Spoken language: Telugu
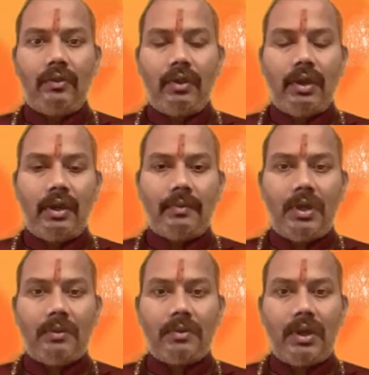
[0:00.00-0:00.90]
గృహ
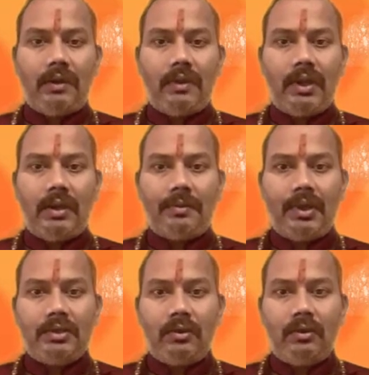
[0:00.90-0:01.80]
నిర్మాణం కానివ్వండి ఎప్పటి
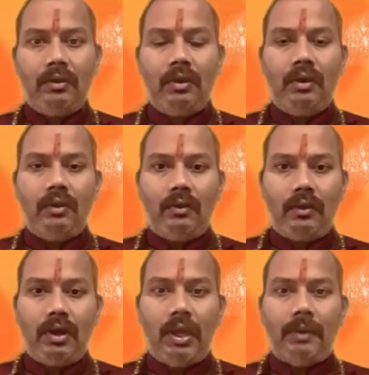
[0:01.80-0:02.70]
నుంచో
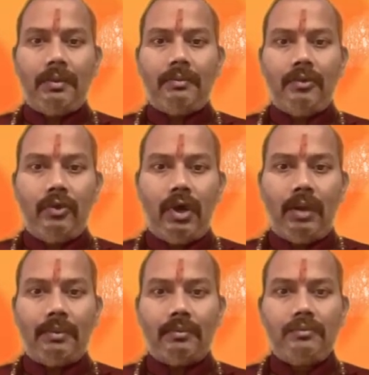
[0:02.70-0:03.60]
గృహ లాభం
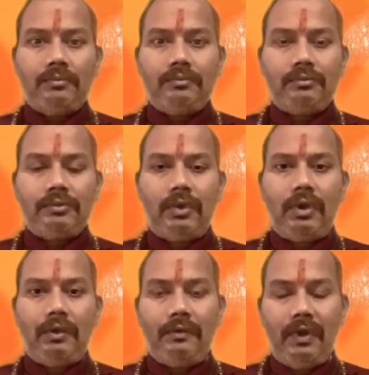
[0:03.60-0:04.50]
భూలాభం
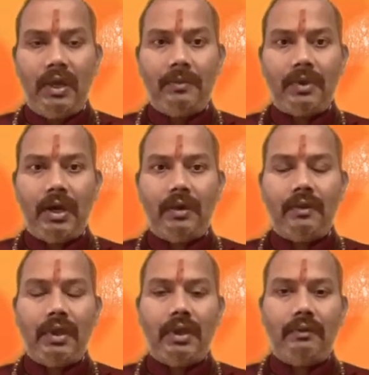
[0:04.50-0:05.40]
వివాహం కాని
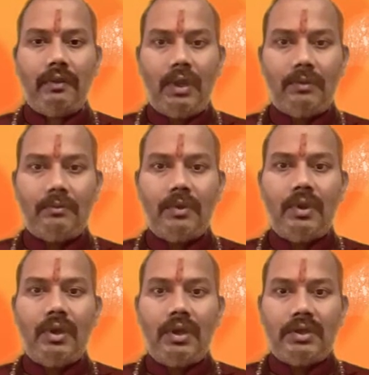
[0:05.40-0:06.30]
వారికి వివాహం
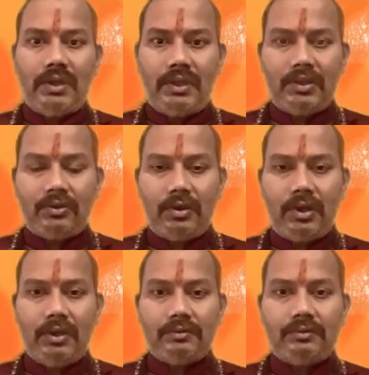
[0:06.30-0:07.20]
సిద్ధిస్తుంది